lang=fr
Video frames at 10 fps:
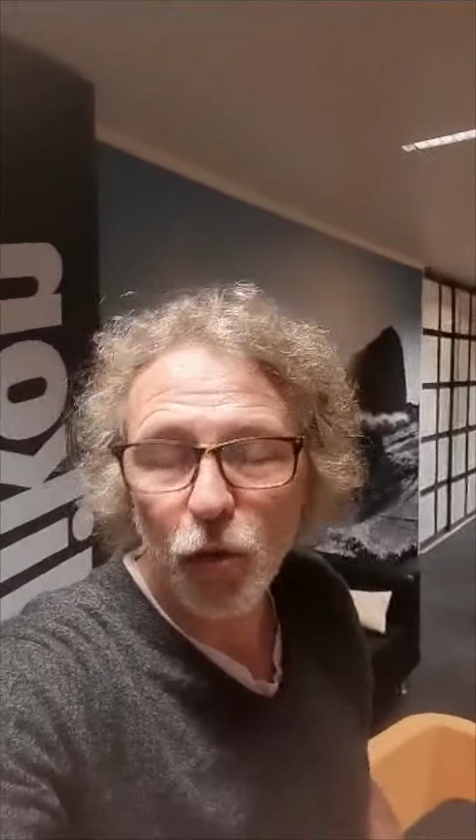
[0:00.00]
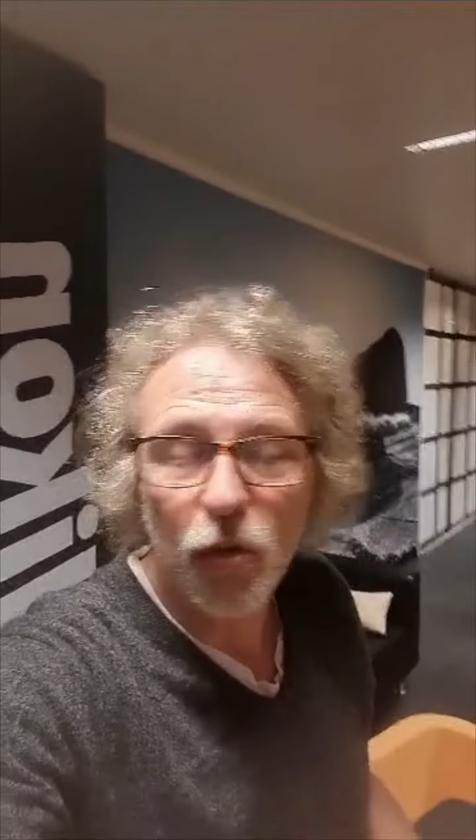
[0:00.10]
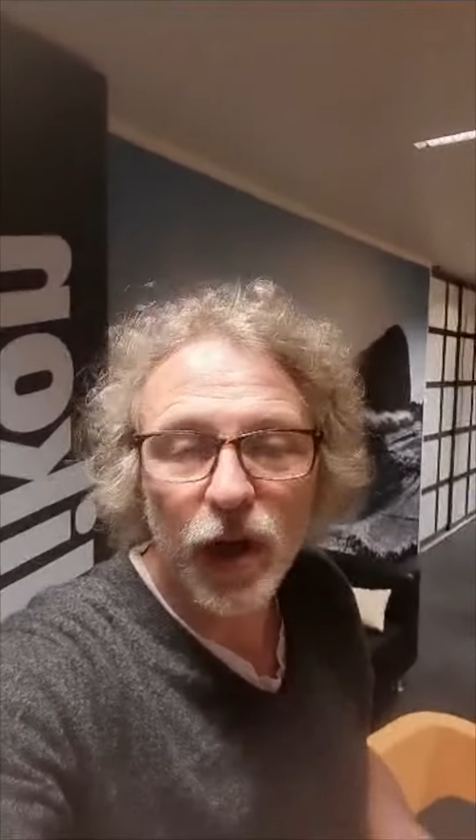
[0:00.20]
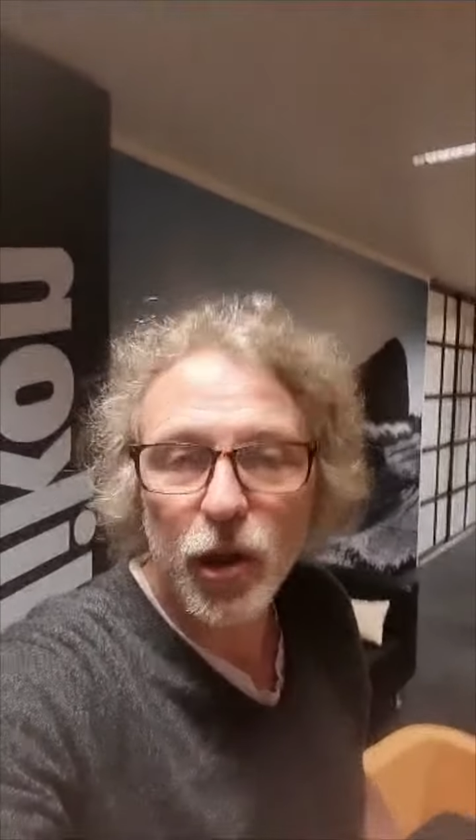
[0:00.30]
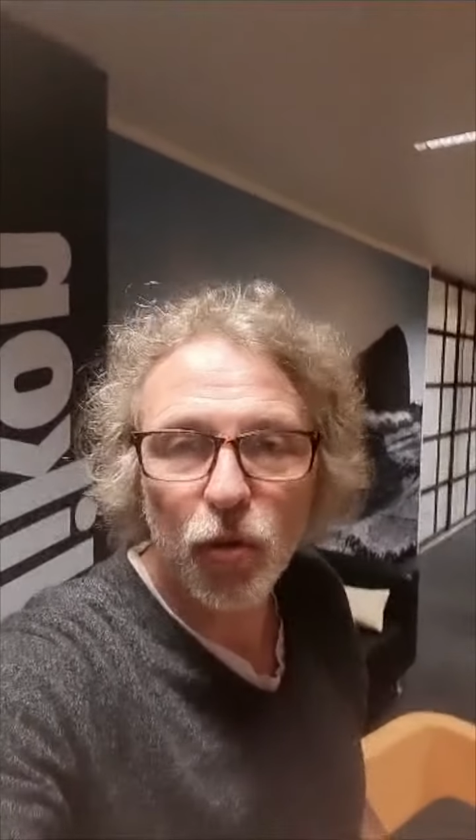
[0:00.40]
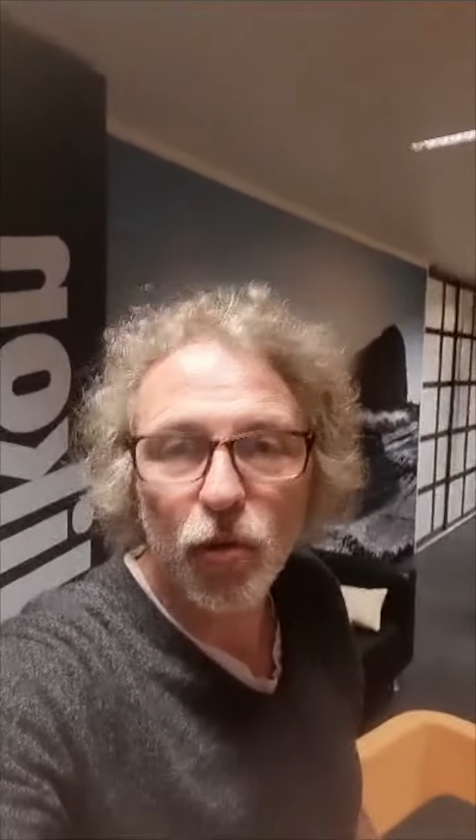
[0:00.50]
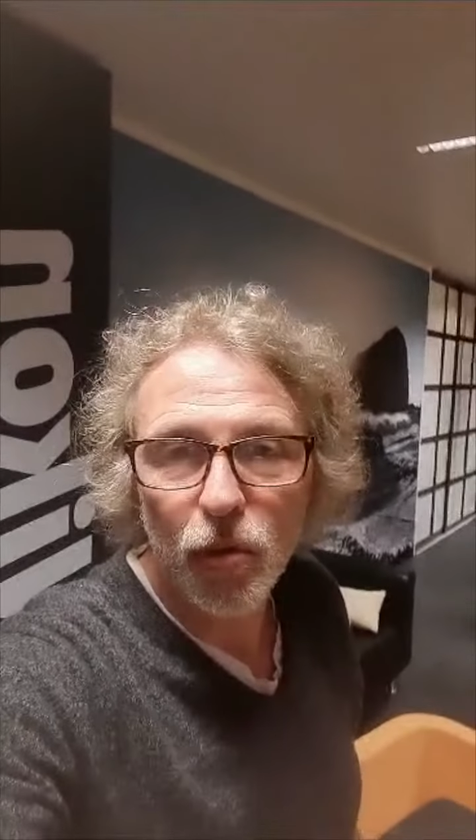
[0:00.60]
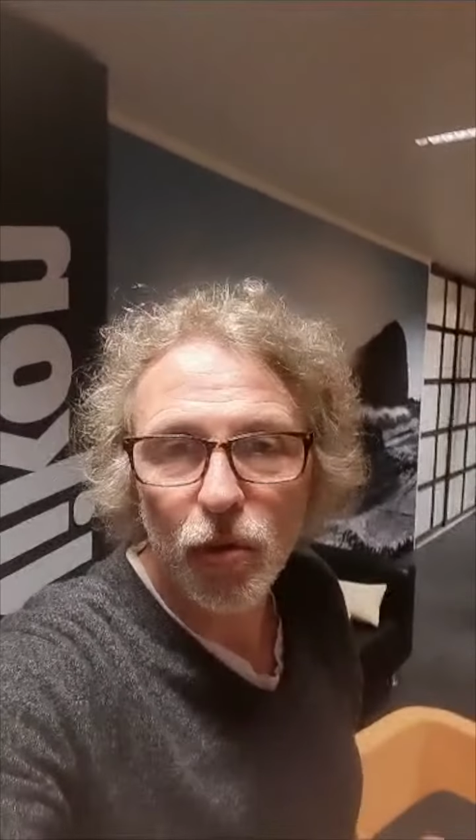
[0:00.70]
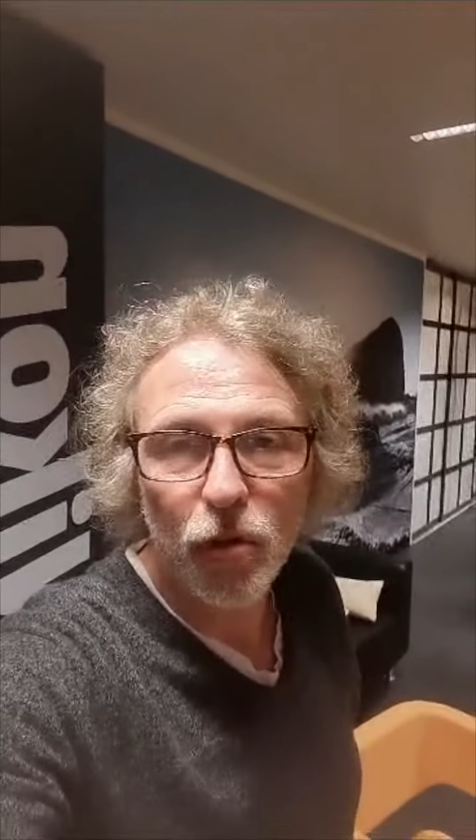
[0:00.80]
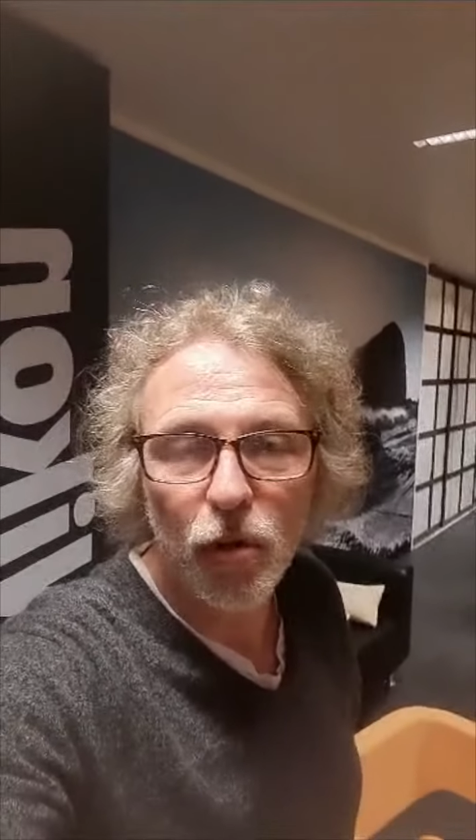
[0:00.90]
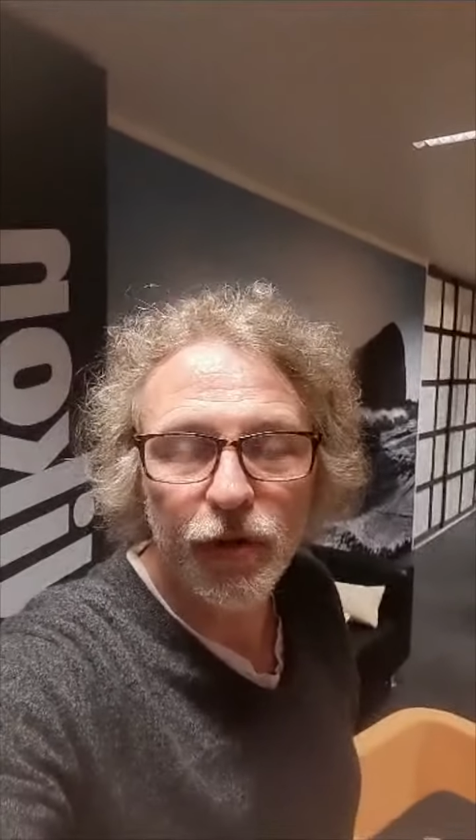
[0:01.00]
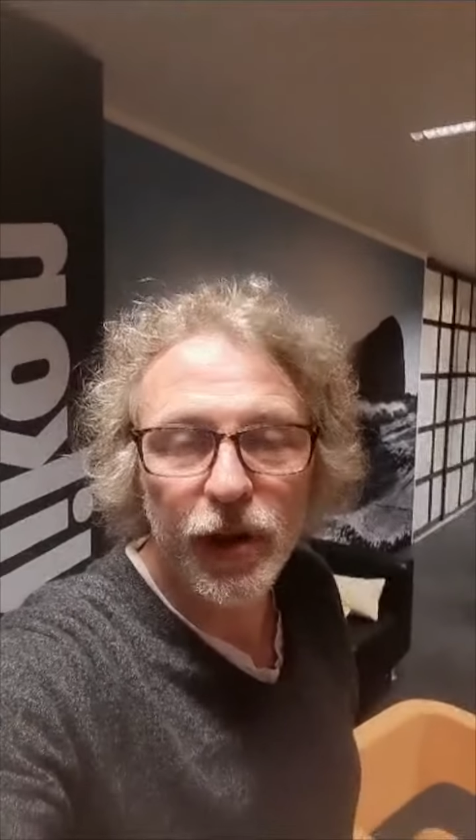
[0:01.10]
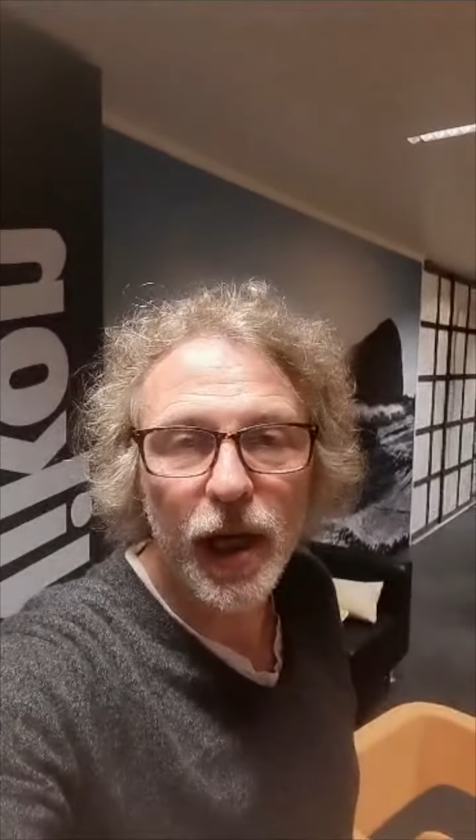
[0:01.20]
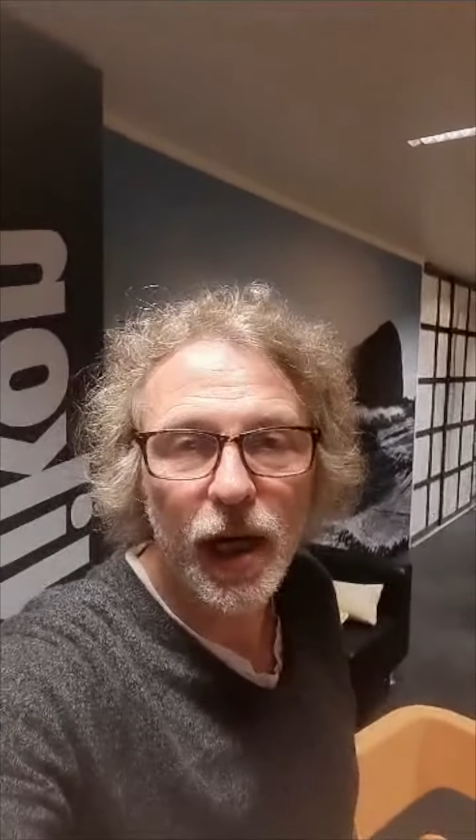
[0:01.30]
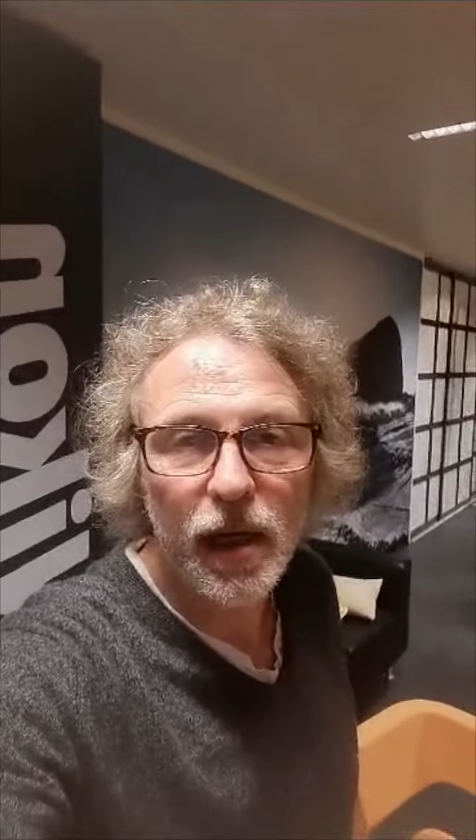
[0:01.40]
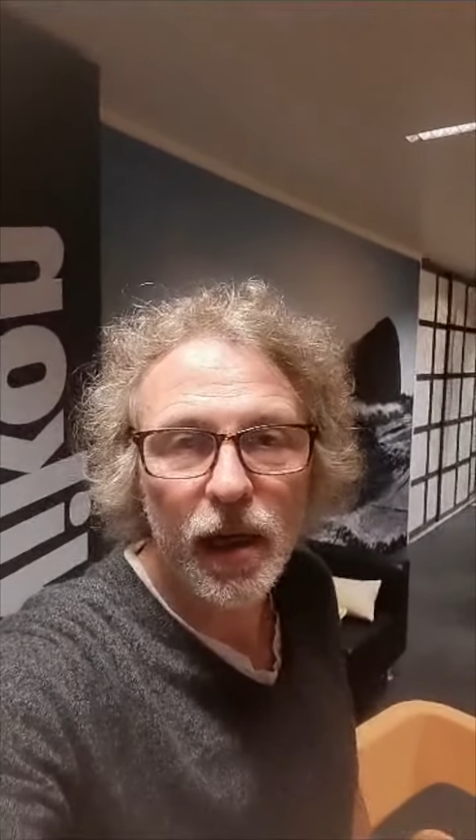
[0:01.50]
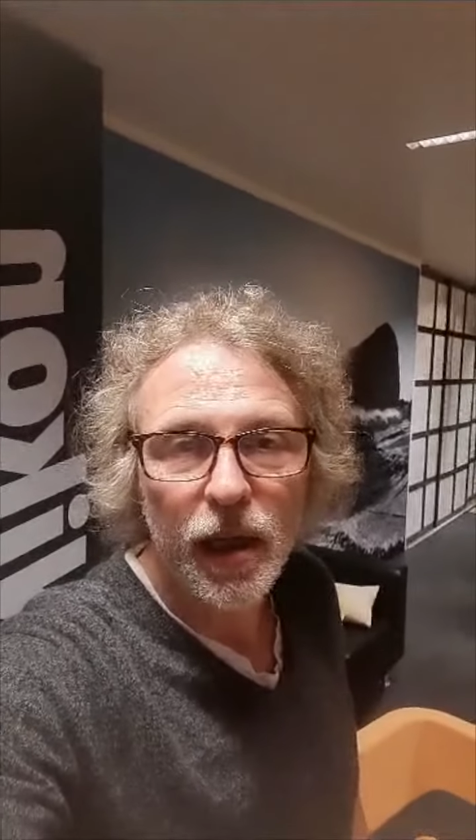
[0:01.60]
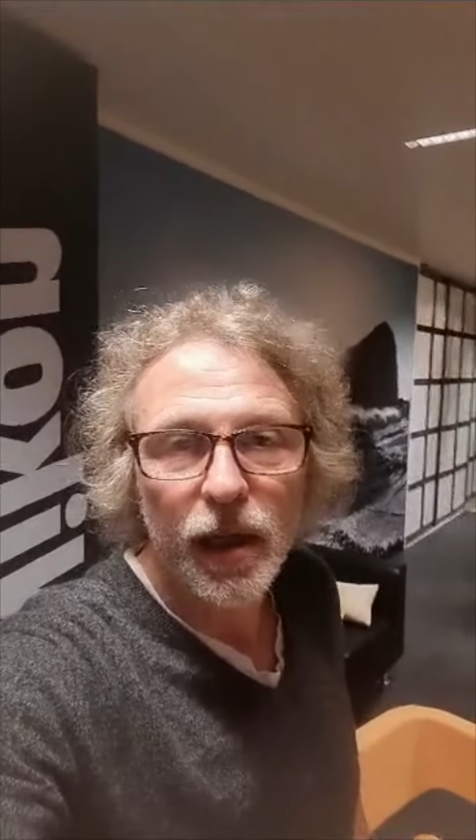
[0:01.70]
trouvera son compte au final.